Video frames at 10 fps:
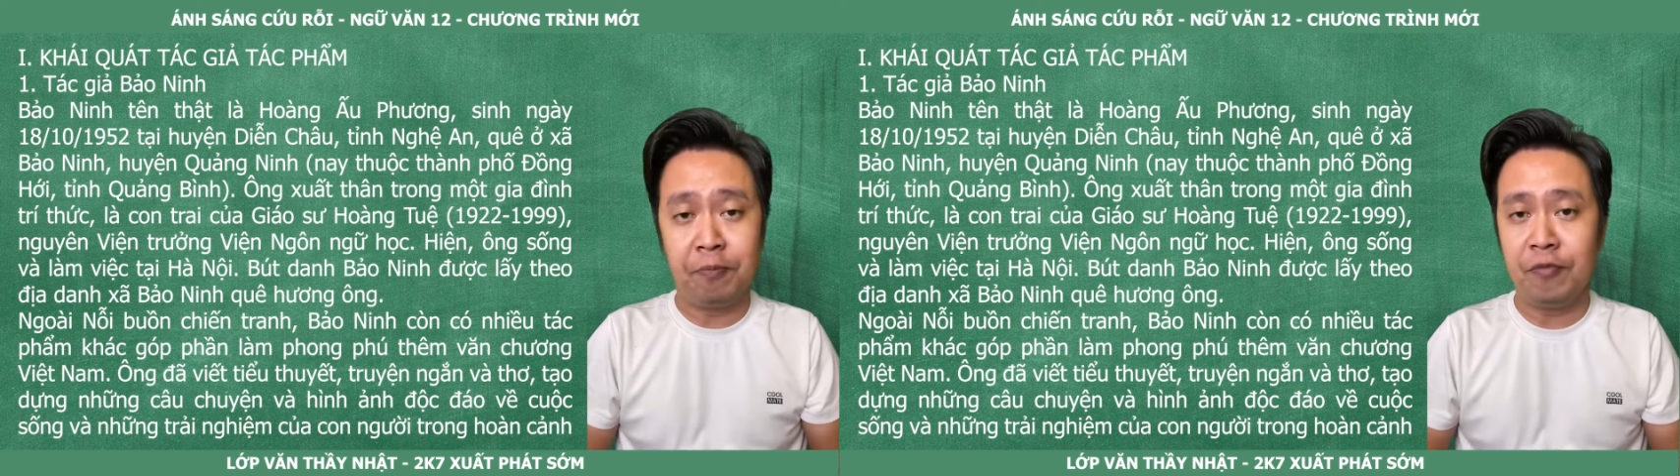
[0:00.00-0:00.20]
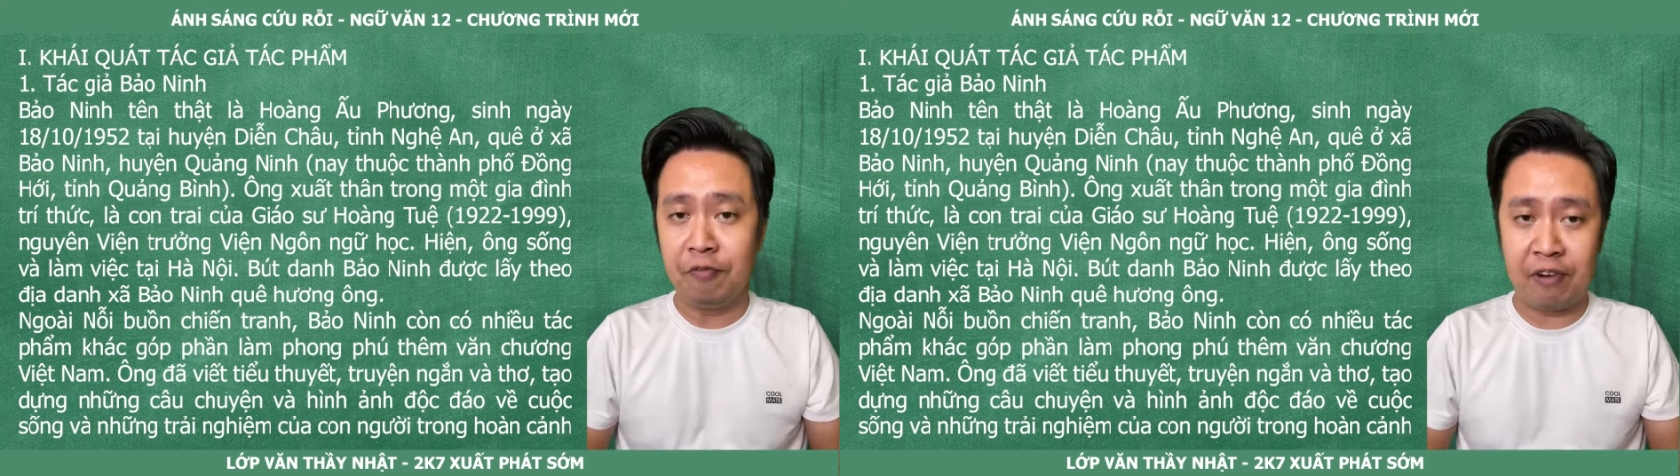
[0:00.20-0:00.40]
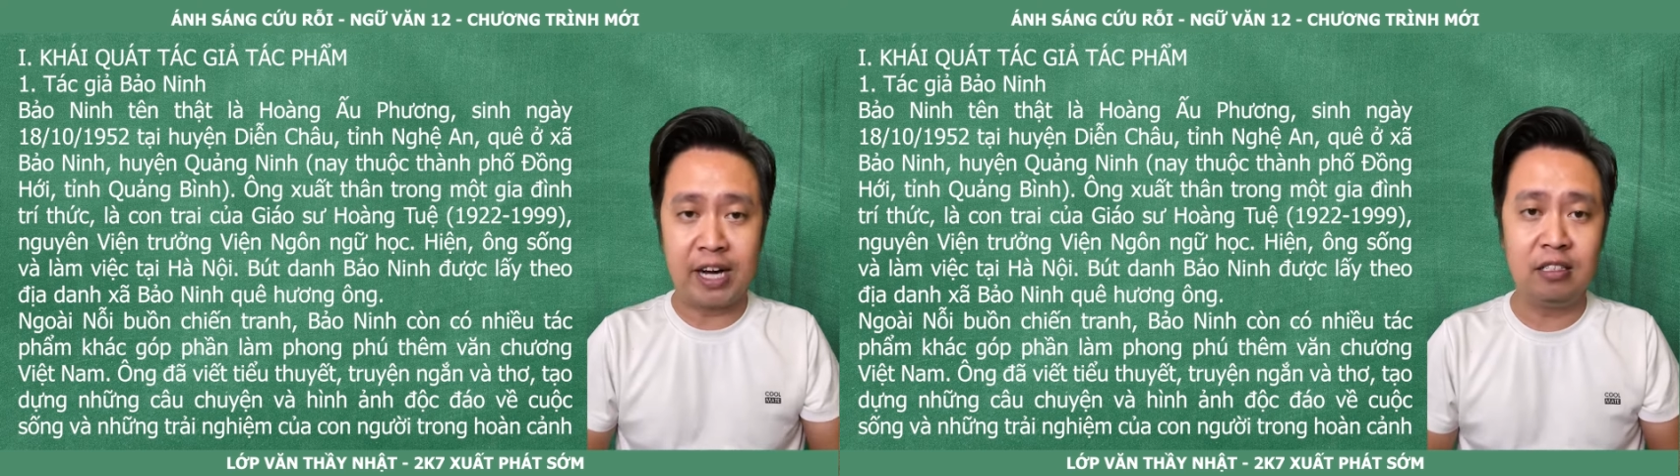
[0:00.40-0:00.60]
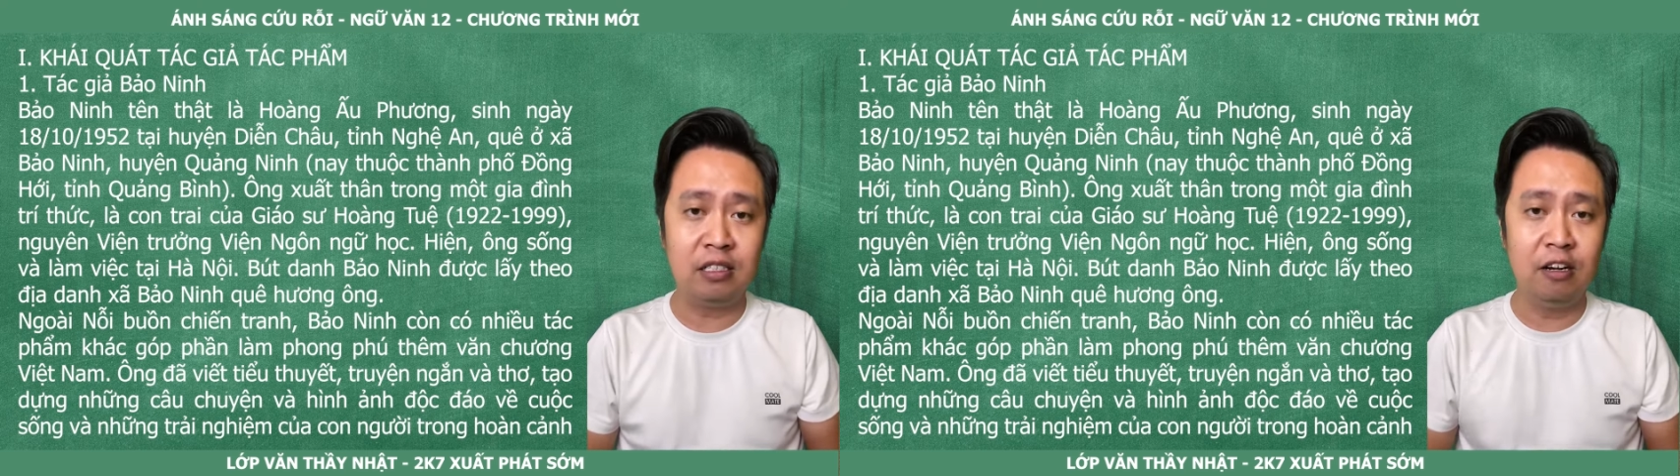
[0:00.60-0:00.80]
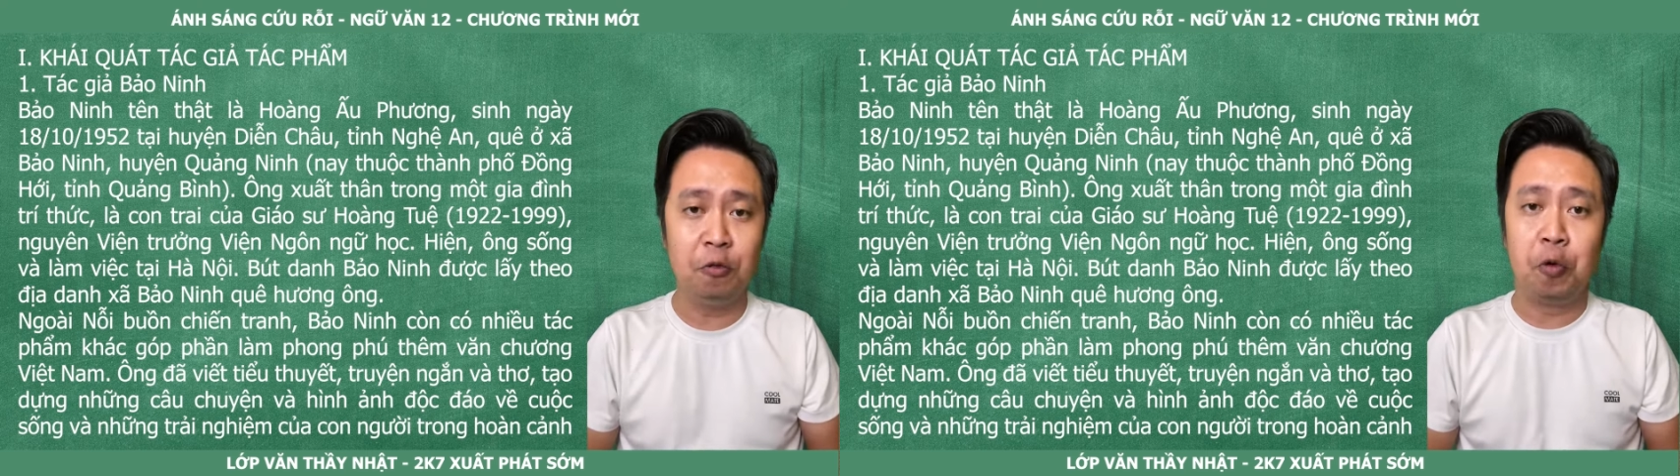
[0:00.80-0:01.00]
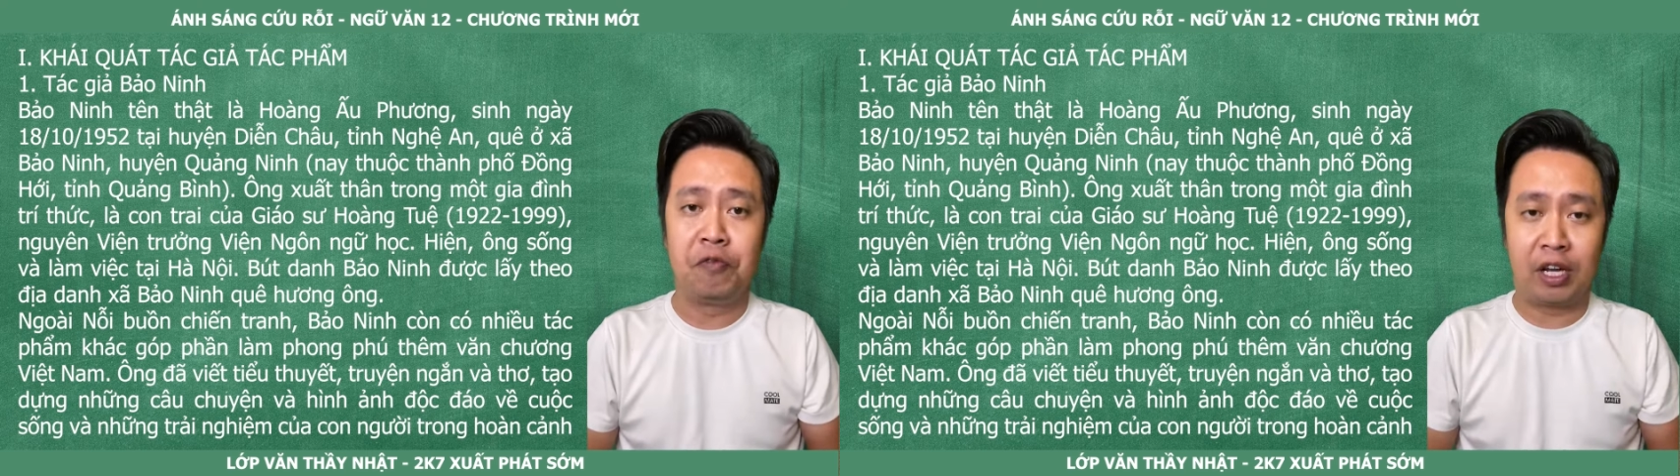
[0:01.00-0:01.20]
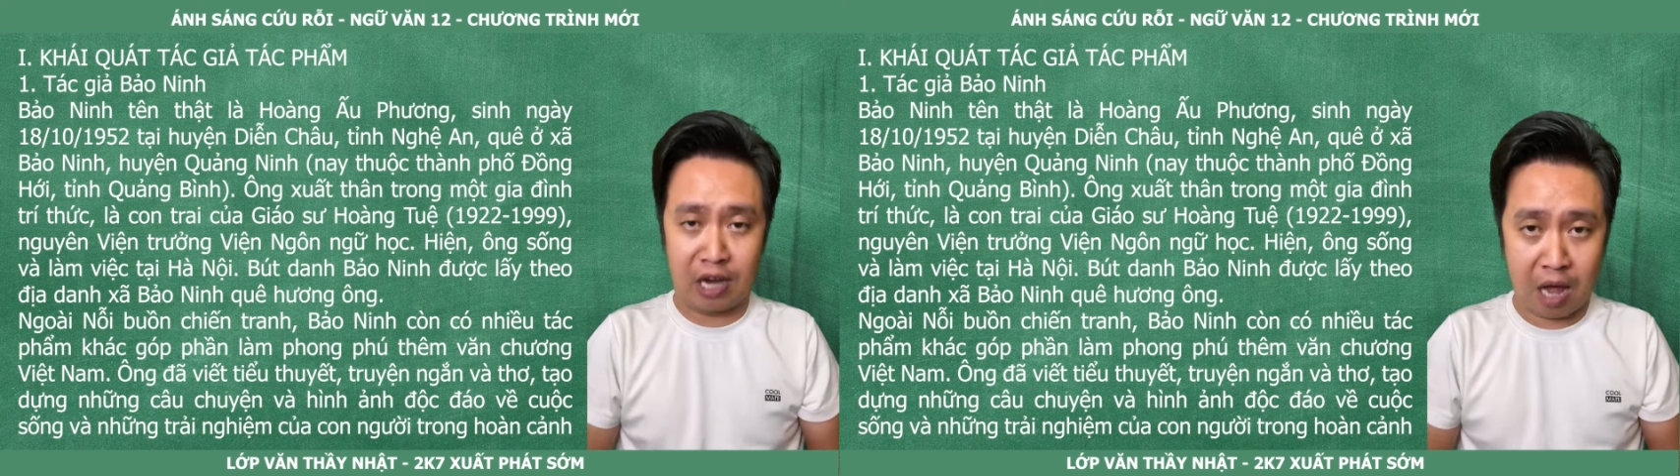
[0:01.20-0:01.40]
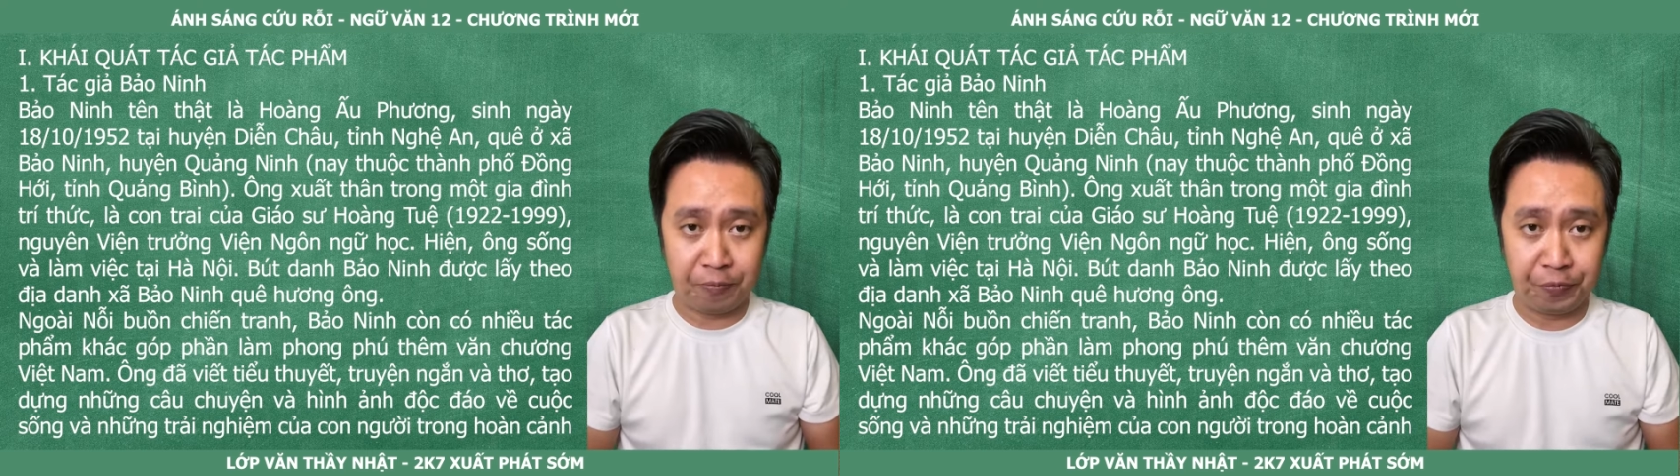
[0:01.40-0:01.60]
văn chương của Việt
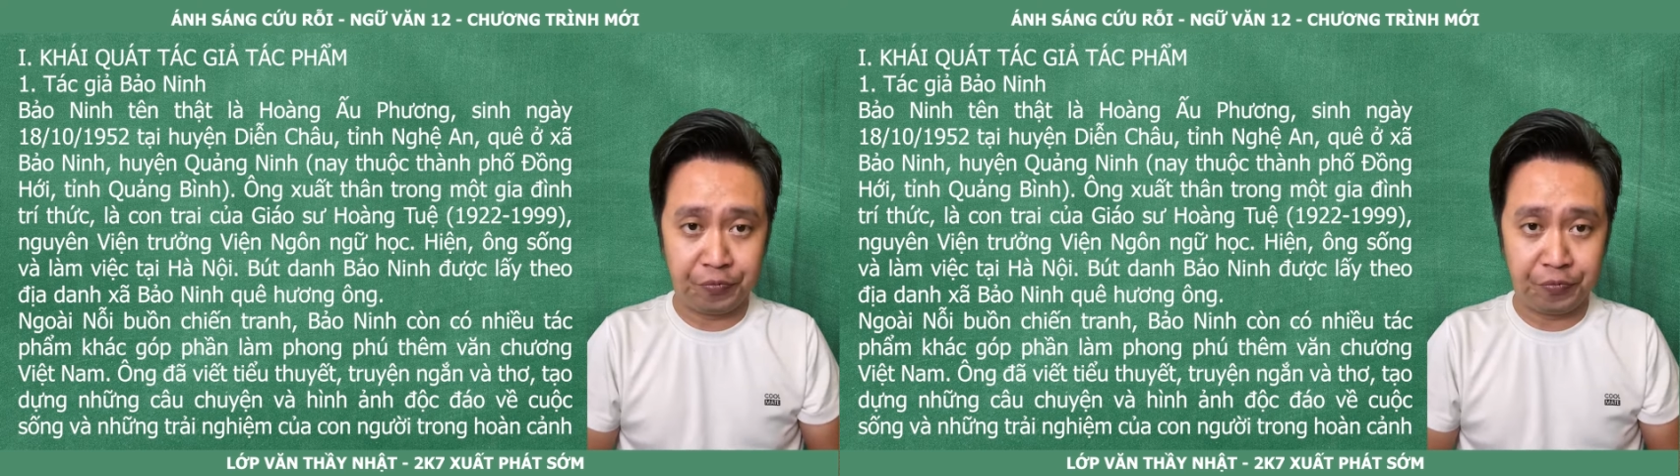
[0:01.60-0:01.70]
Nam.